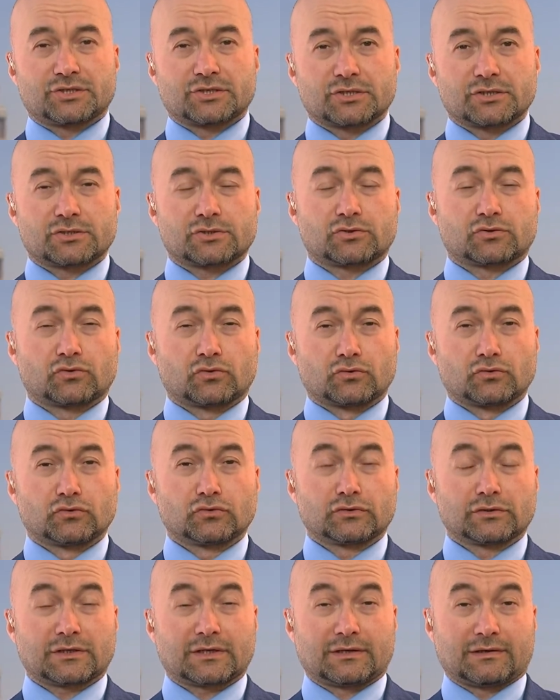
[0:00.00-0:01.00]
Roger
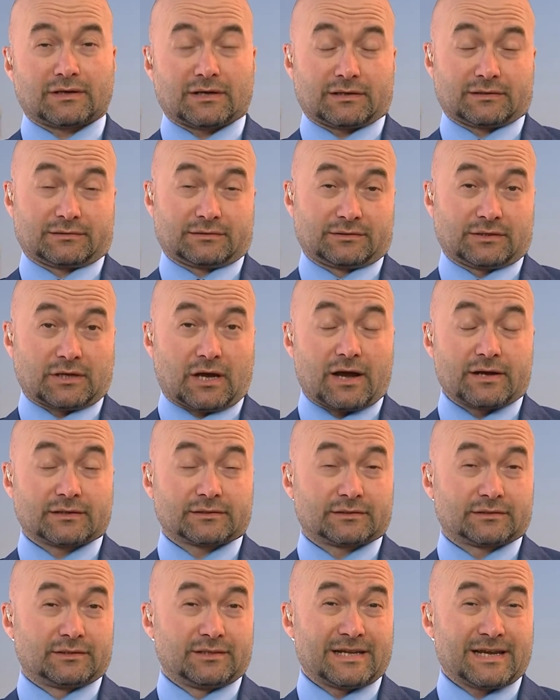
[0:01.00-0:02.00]
Stone'un
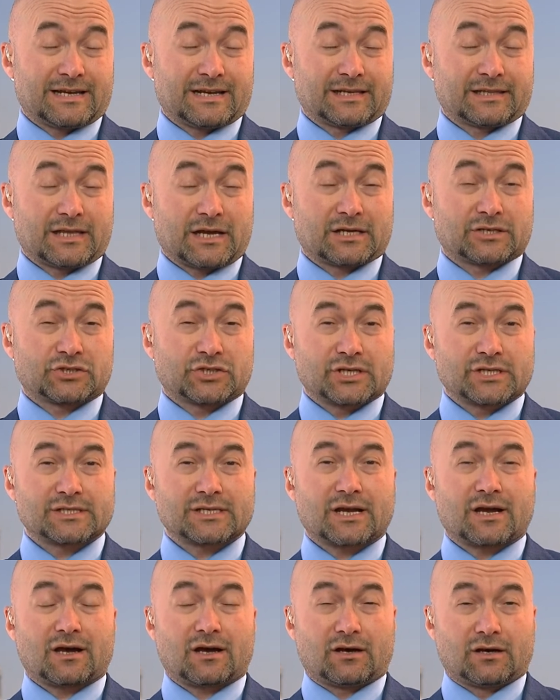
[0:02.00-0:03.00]
e, ne kadar
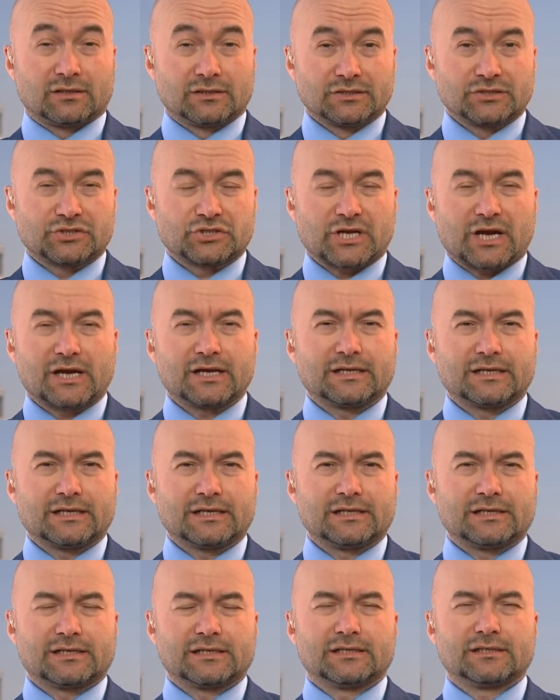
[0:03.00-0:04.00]
ceza alacağı
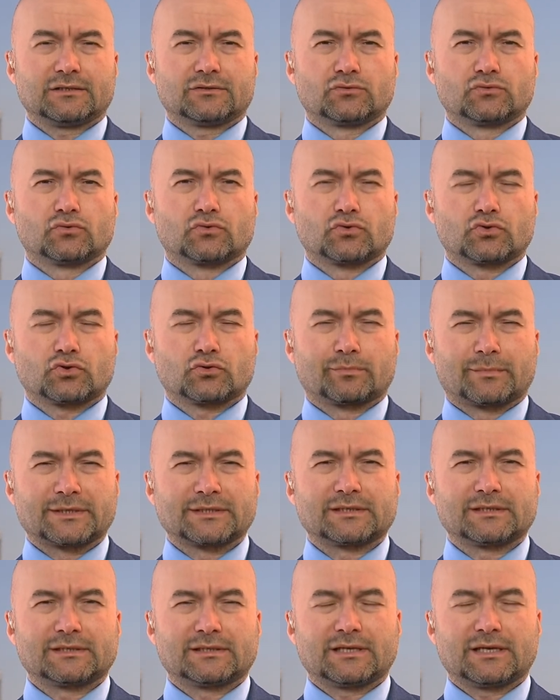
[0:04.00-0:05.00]
ile ilgili
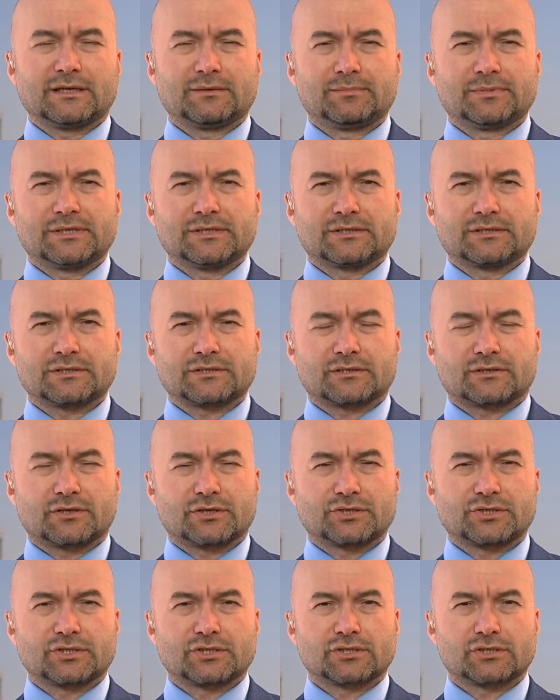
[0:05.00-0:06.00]
duruşmada diyebiliriz.
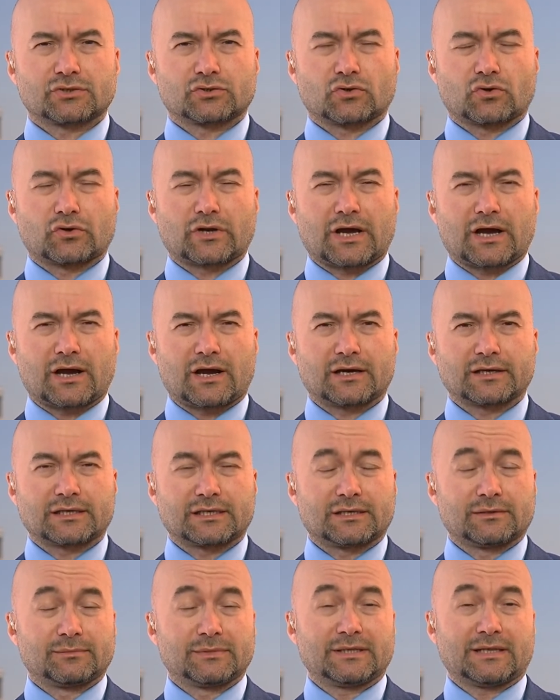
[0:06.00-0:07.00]
Roger Stone'a
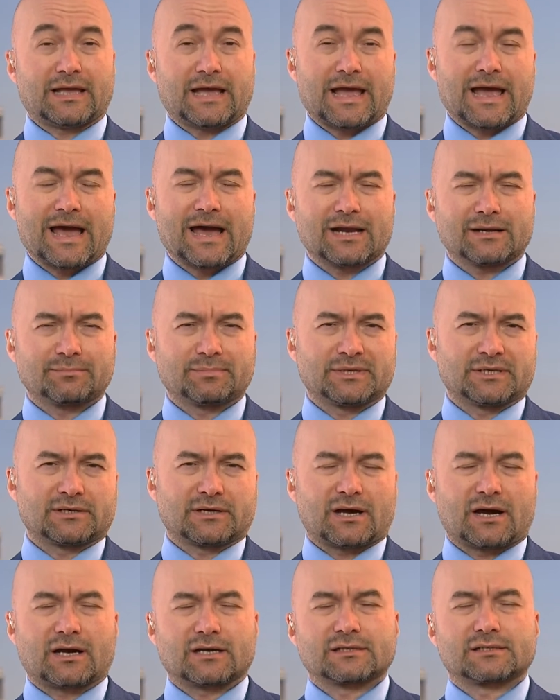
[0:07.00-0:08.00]
hakimin eğer
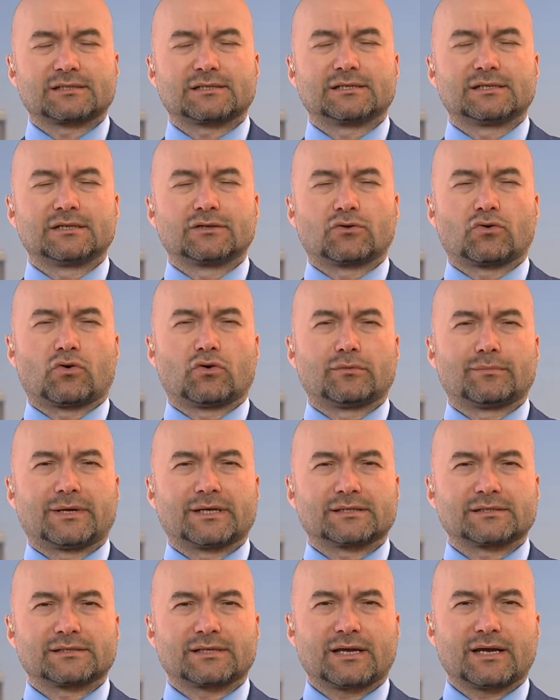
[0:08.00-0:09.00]
bir aksilik
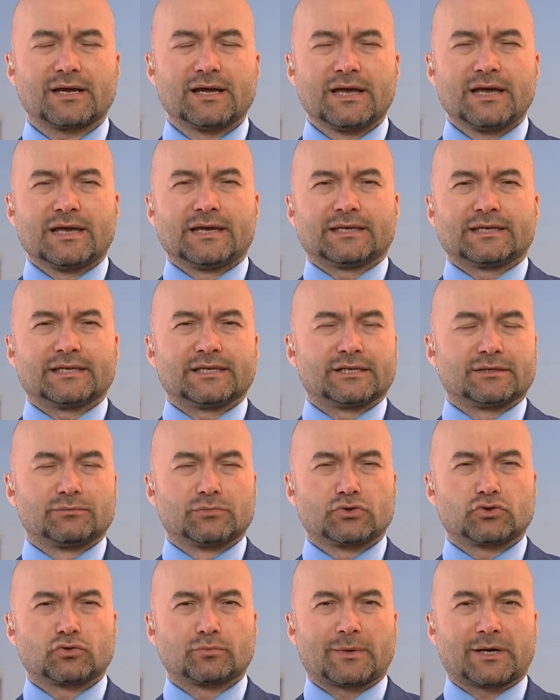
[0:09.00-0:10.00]
olmazsa
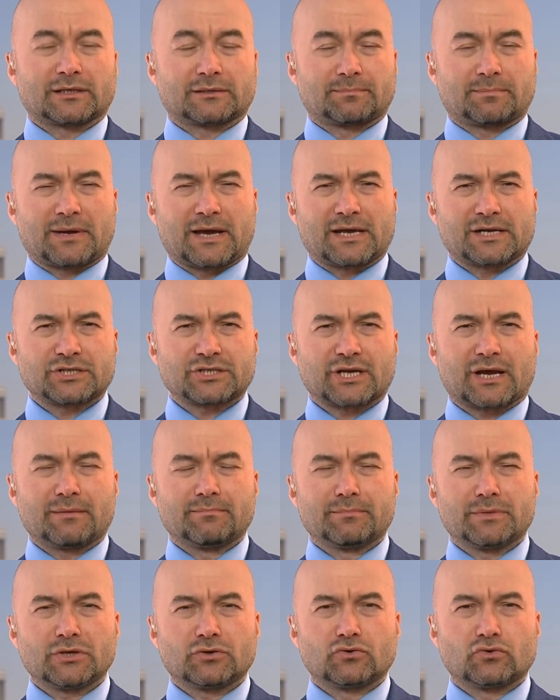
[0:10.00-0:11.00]
20 Şubat
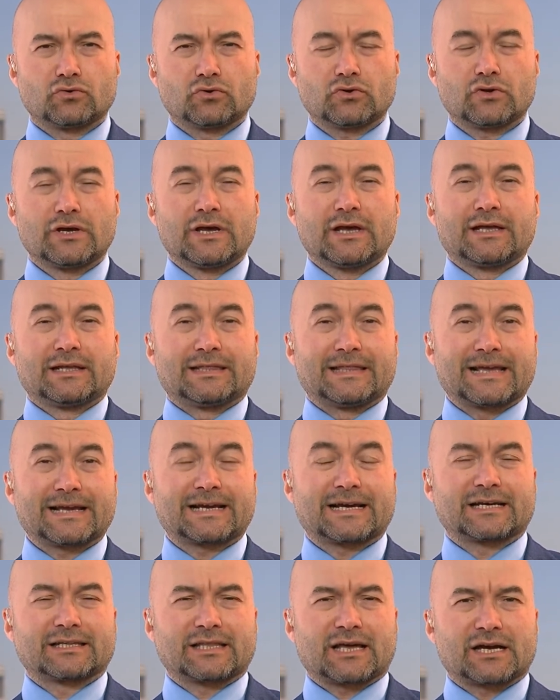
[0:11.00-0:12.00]
Perşembe günü
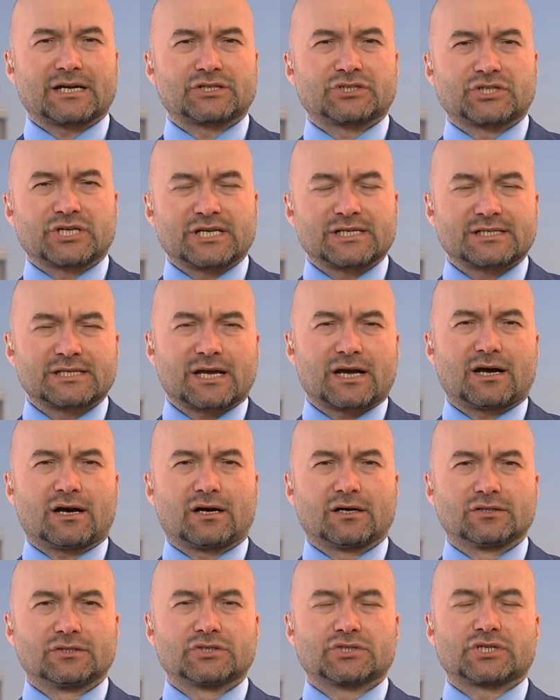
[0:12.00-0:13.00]
ne kadar ceza
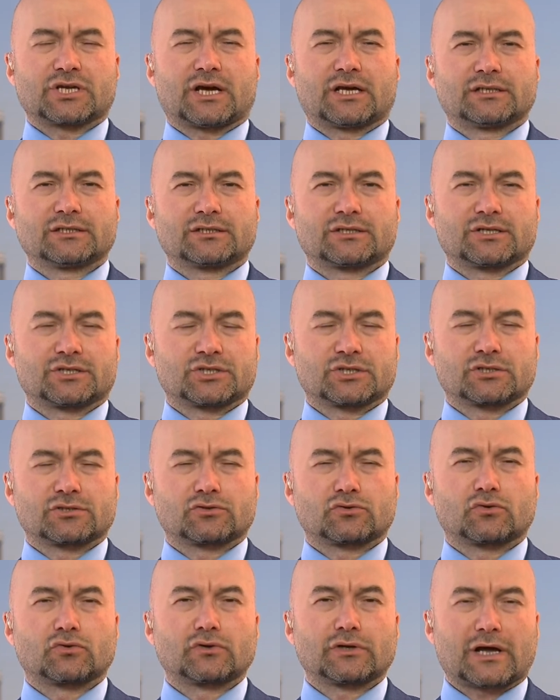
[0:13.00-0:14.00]
alacağını Roger
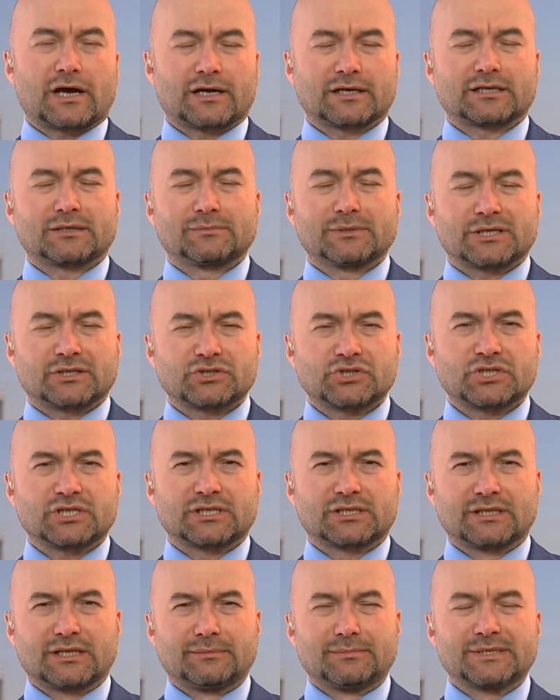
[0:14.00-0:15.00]
Stone'un hakimin
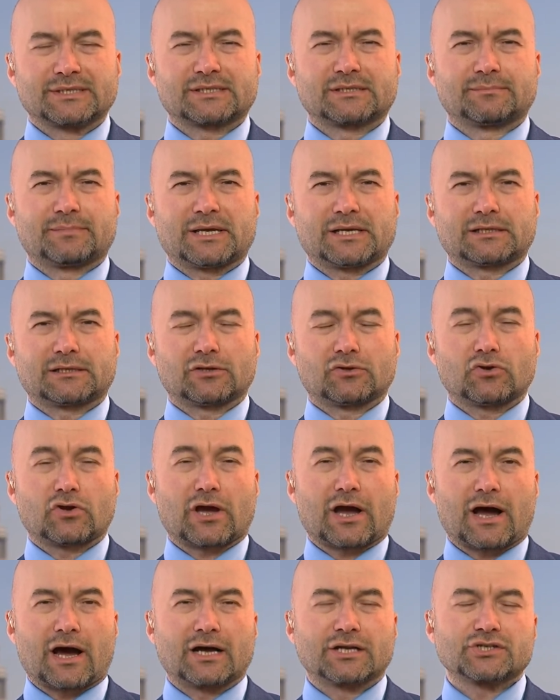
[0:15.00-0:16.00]
açıklaması
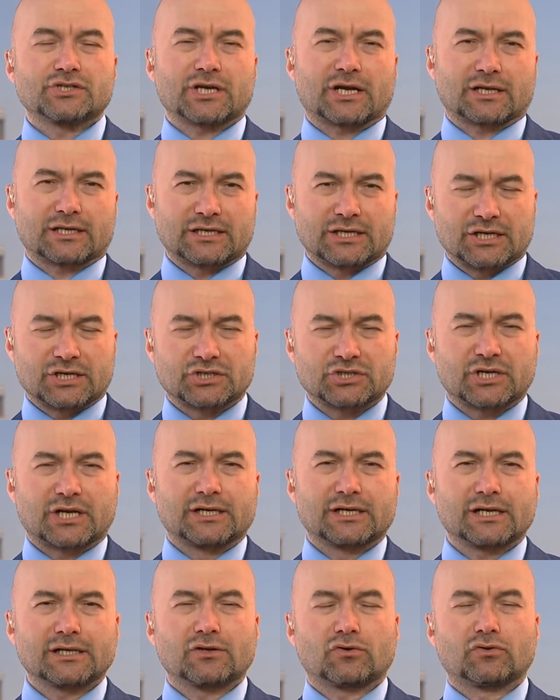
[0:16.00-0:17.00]
bekleniyor. Ancak
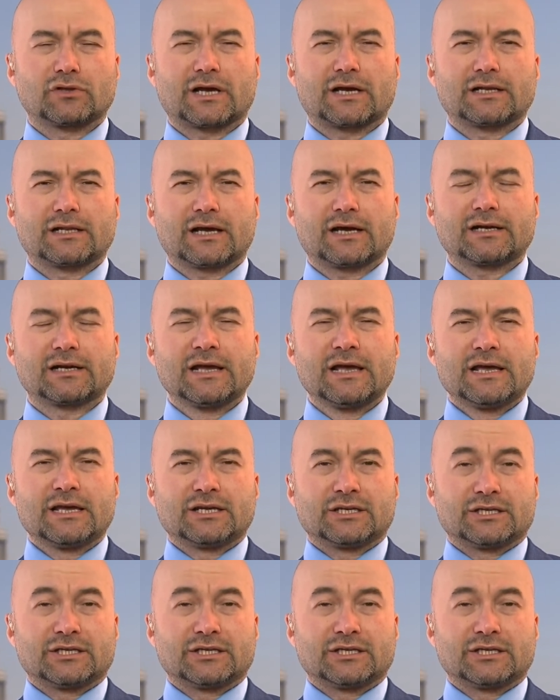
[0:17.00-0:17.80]
yaşanan olaylar